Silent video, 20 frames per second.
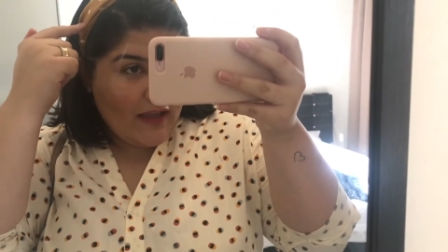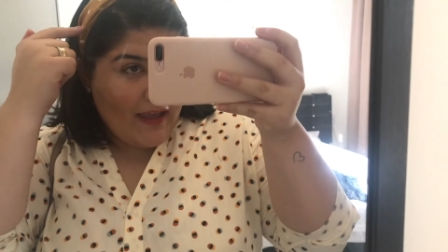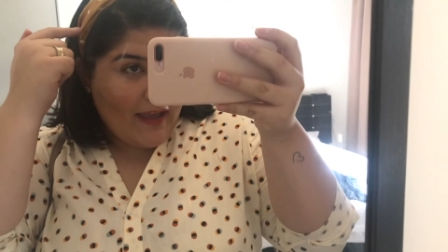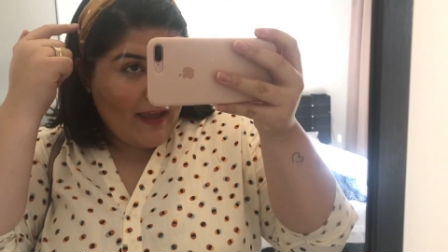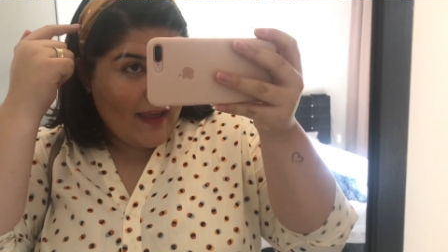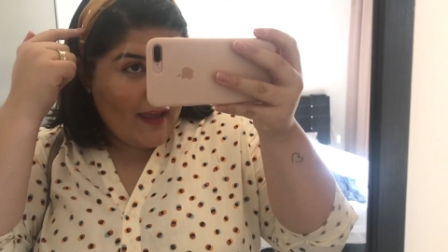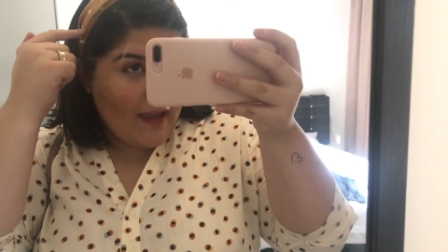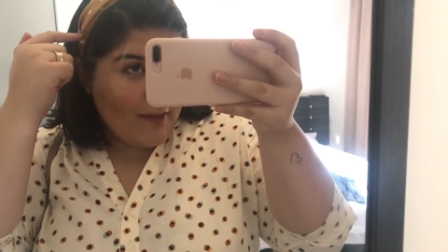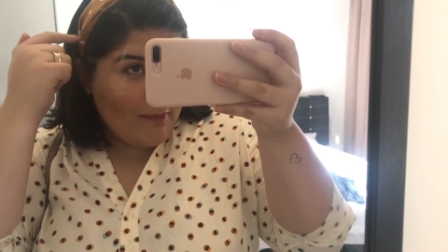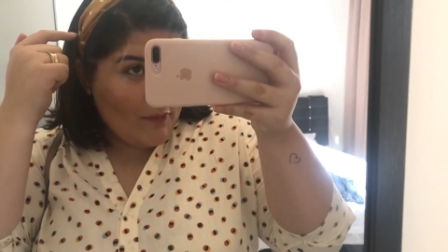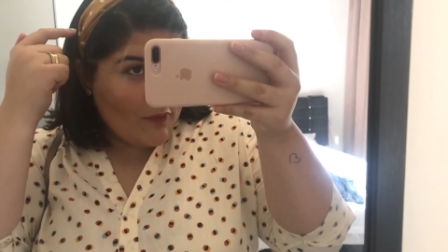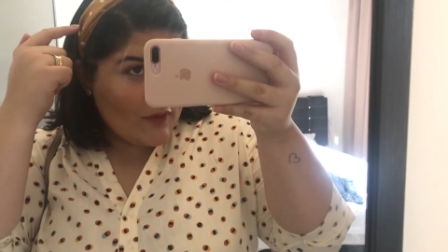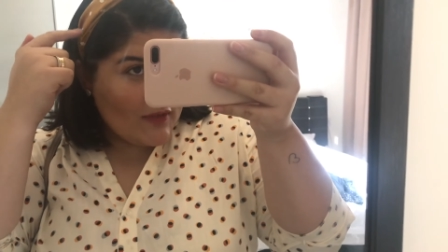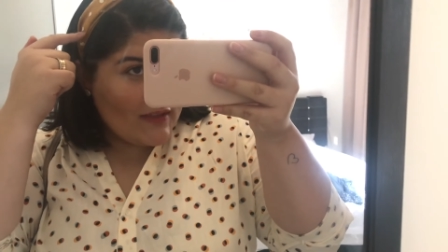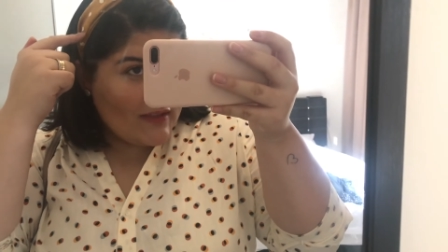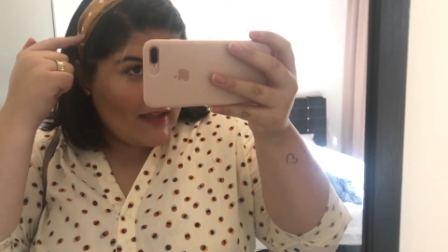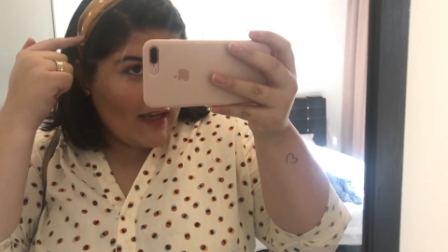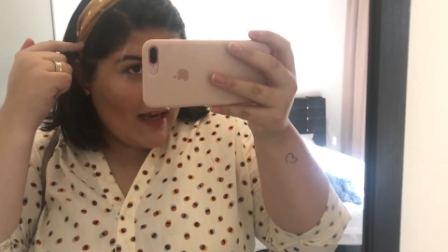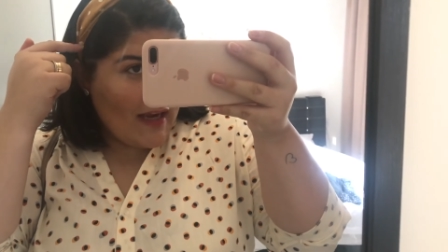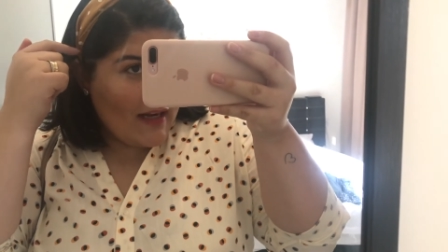é,
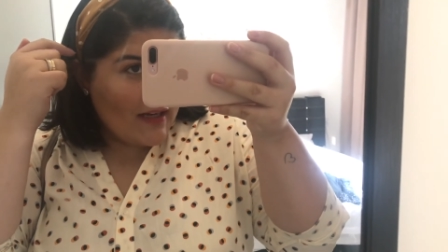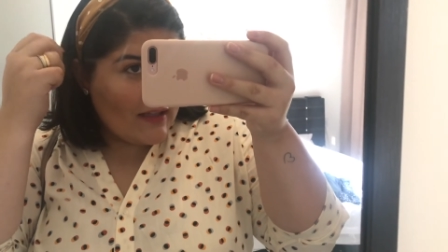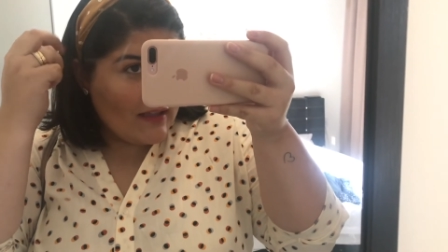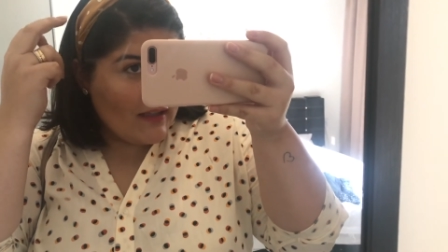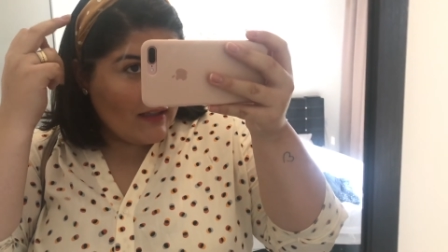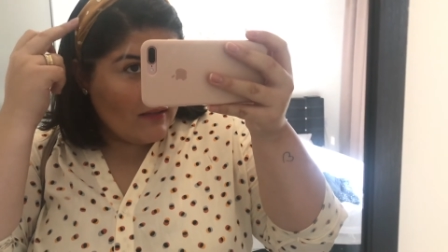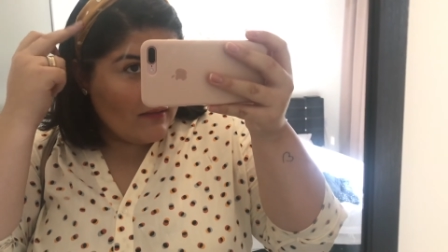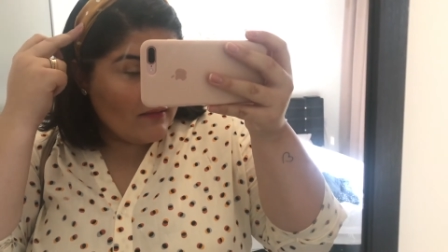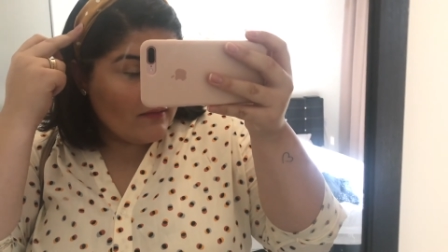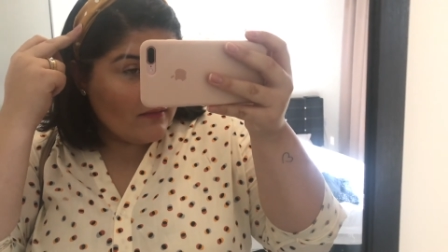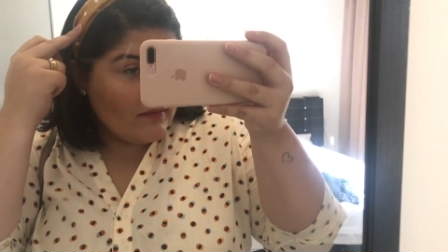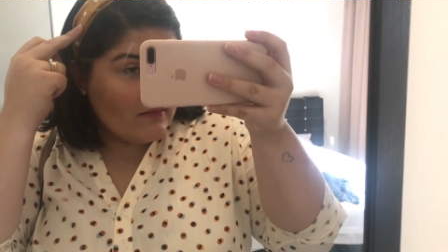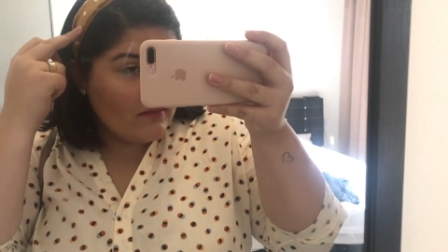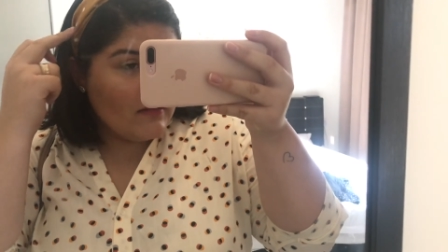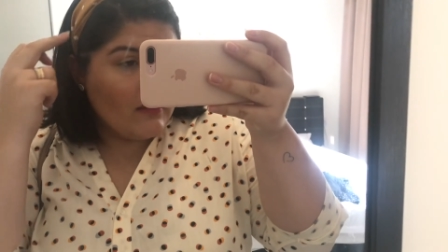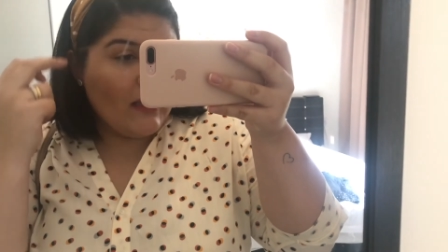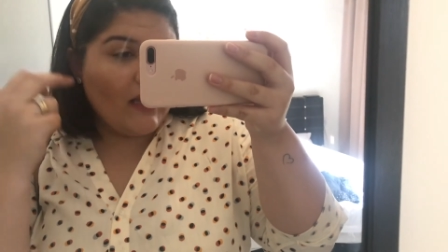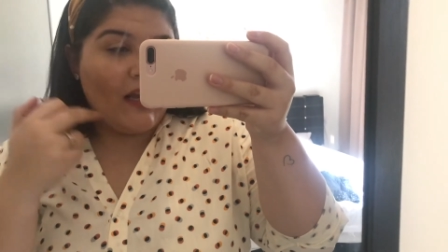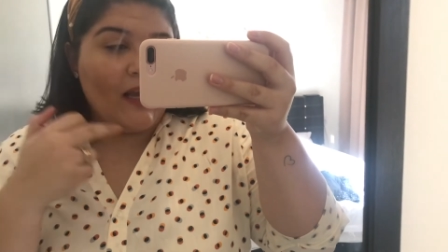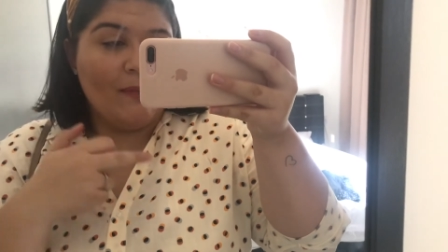mostarda
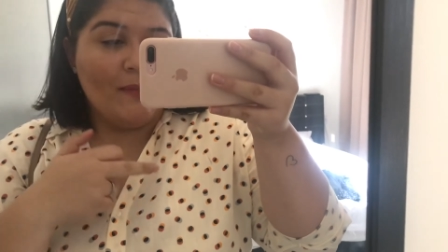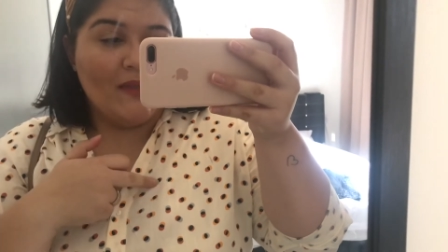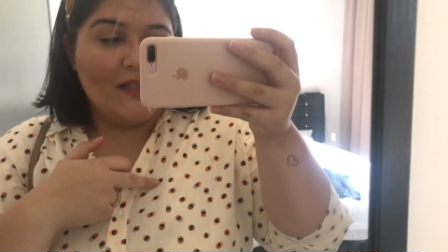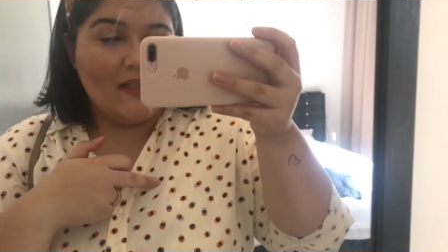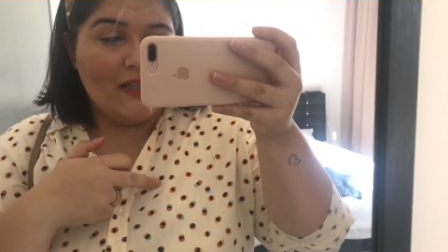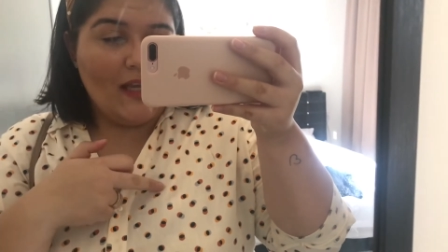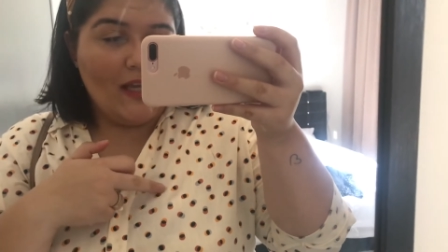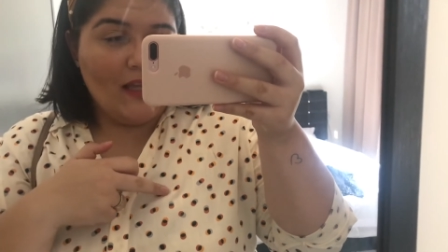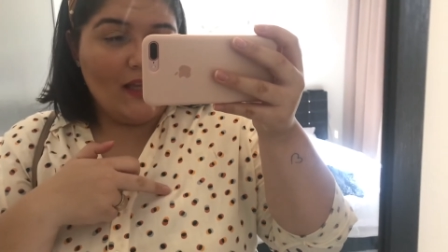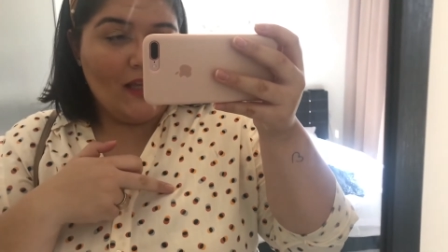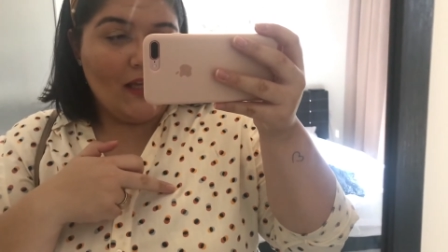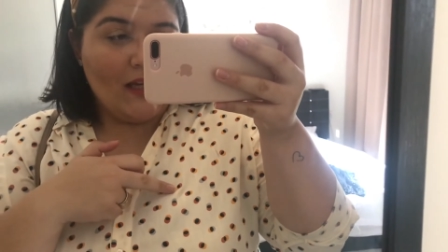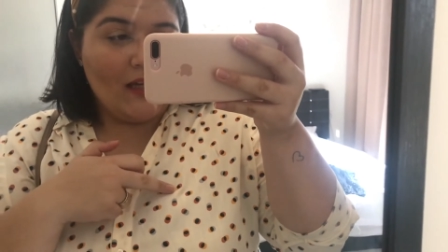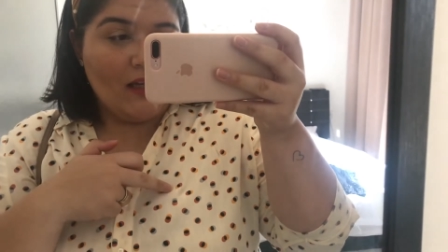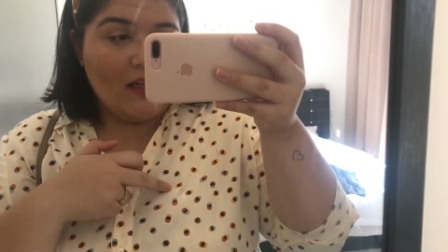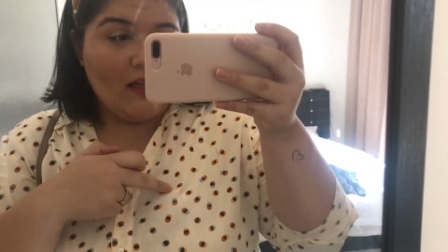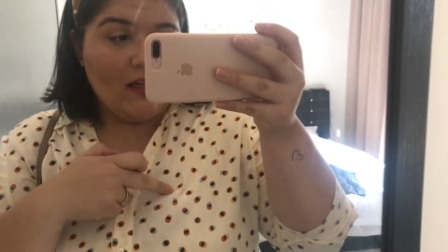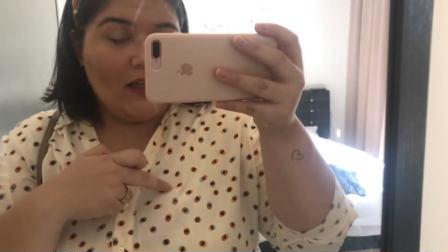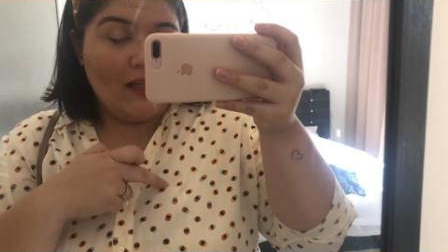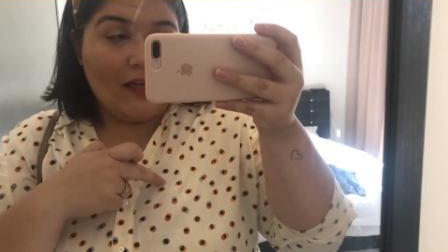na camiseta,
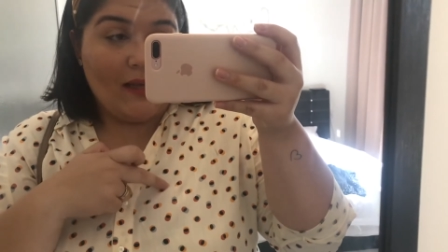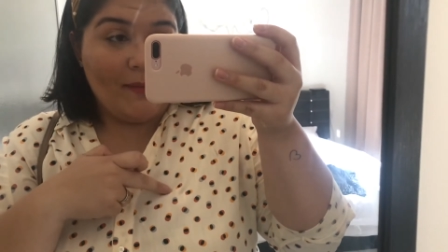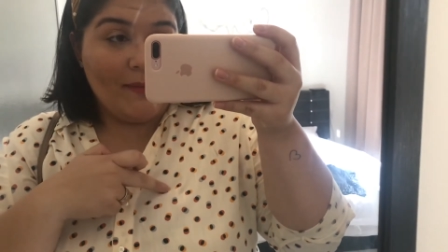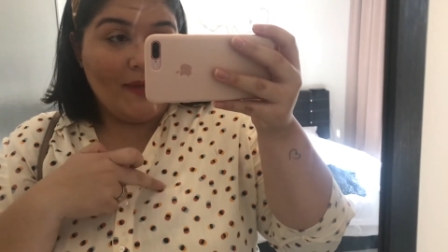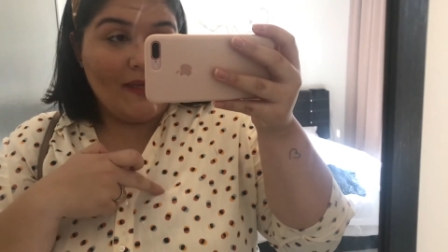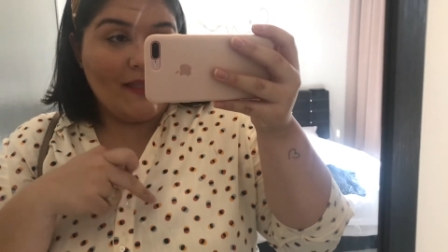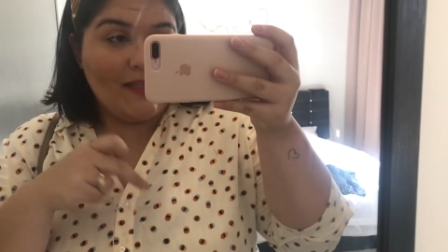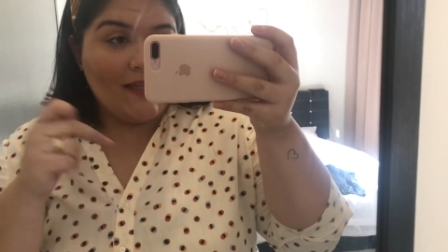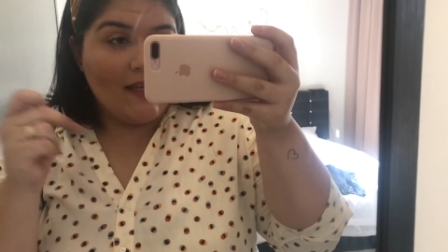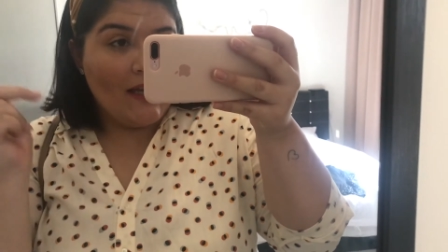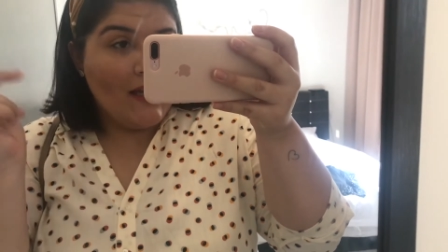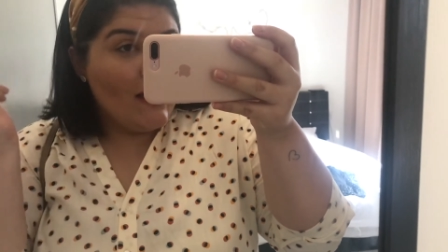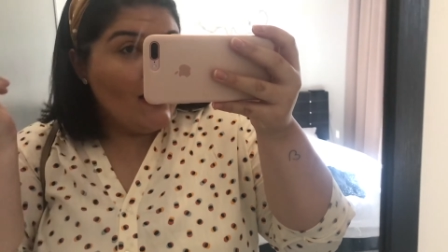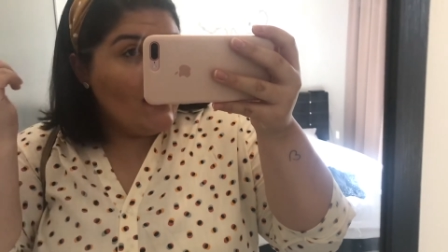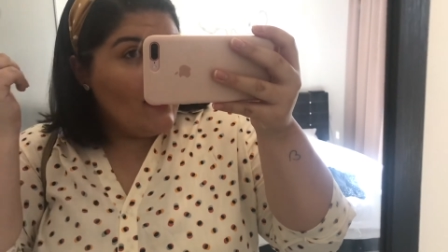na camisa,